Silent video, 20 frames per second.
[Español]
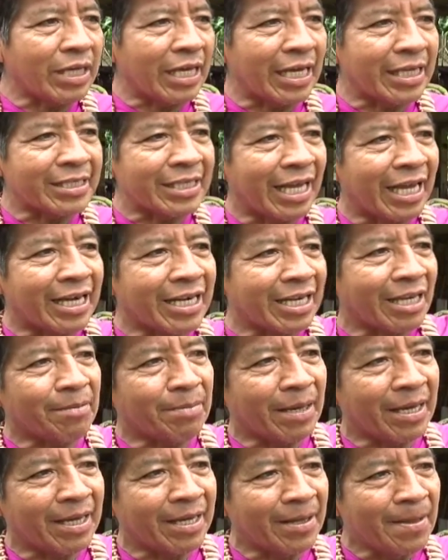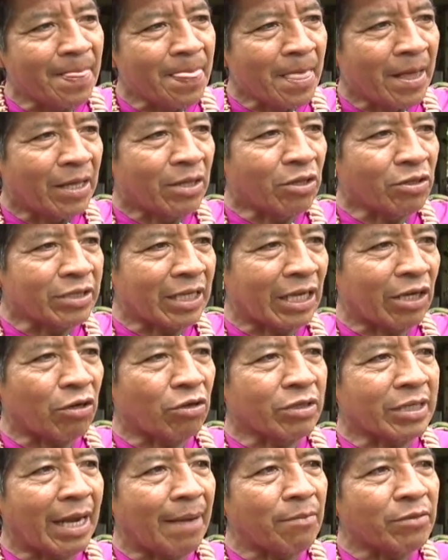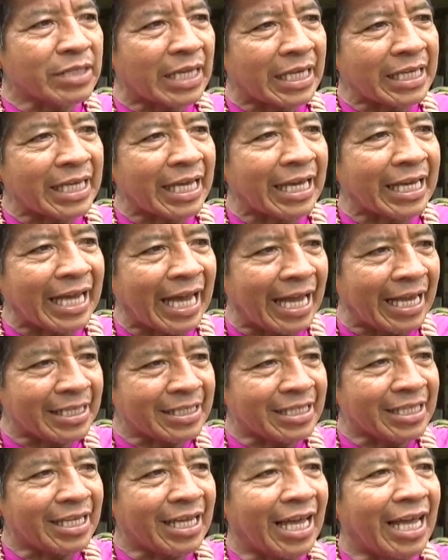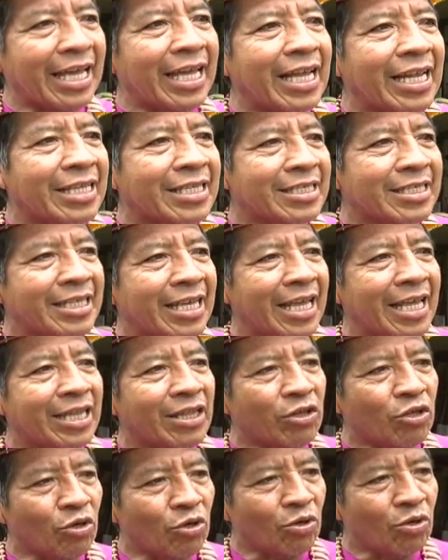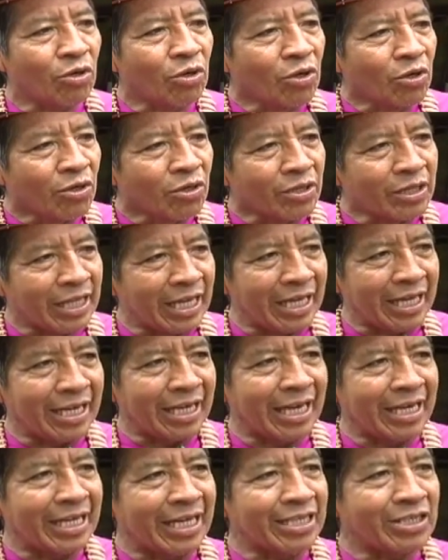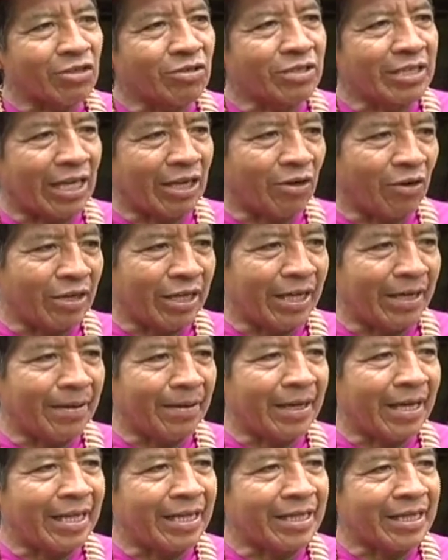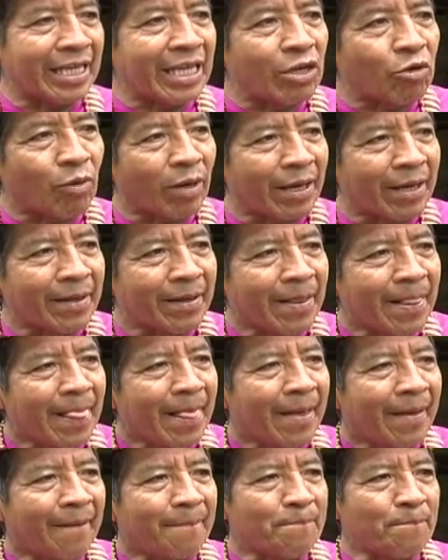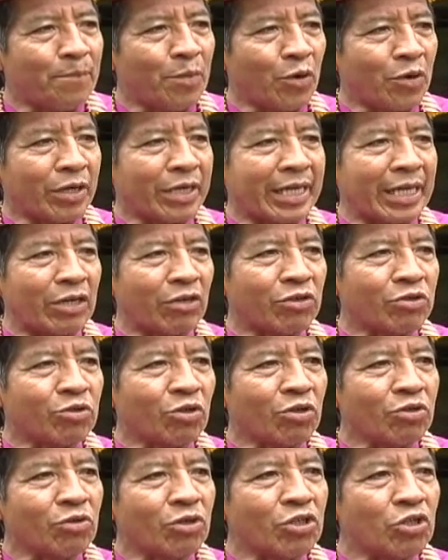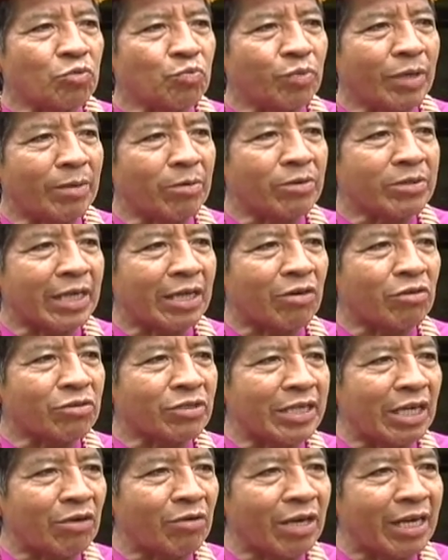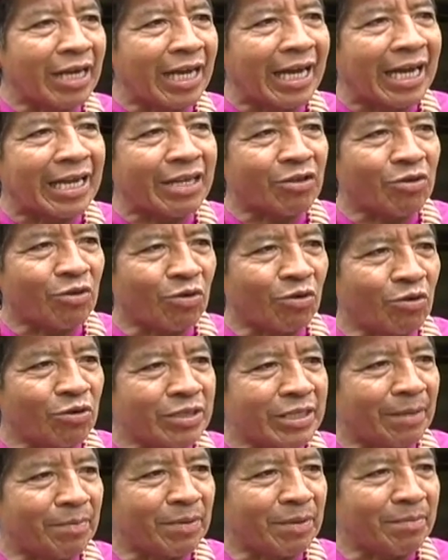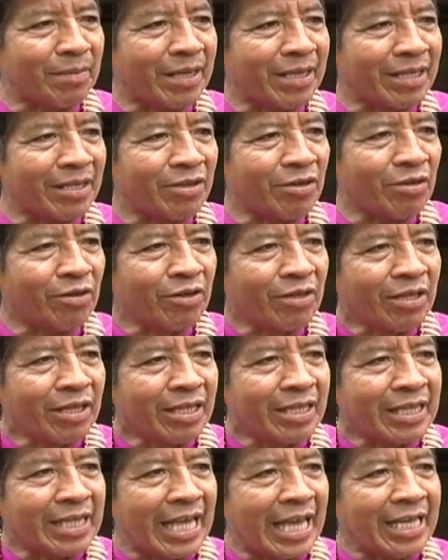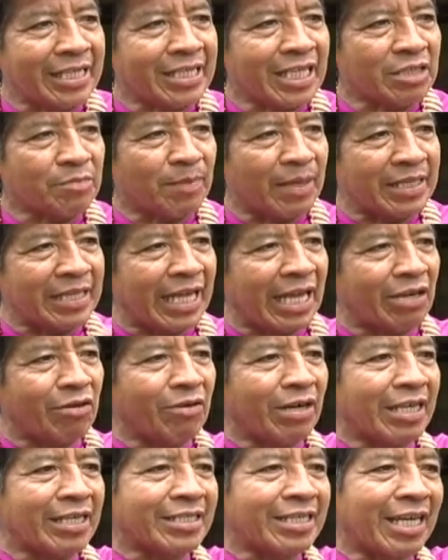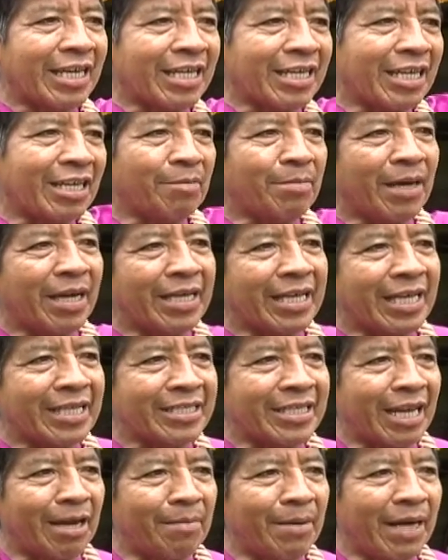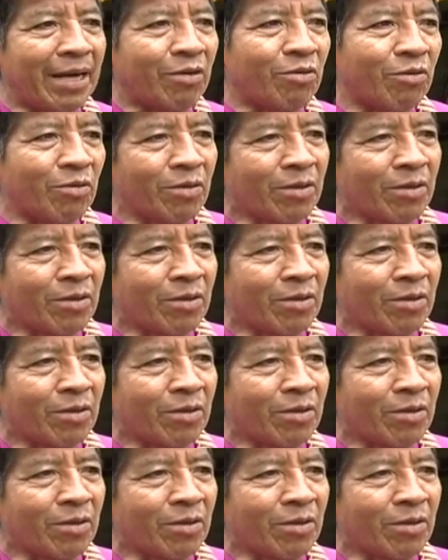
y hacia arriba nos encontramos aquí casi en el centro de la nación secoya antigua, porque nosotros, nuestros pueblos se encontraron en la Gartococha primerito. De ahí se expandieron hacia arriba y hacia abajo.